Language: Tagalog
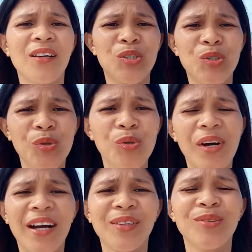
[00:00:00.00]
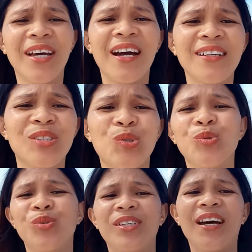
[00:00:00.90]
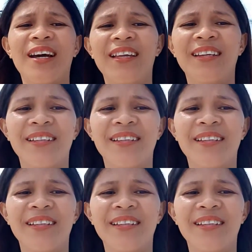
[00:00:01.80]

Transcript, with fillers: so ato nang sugdan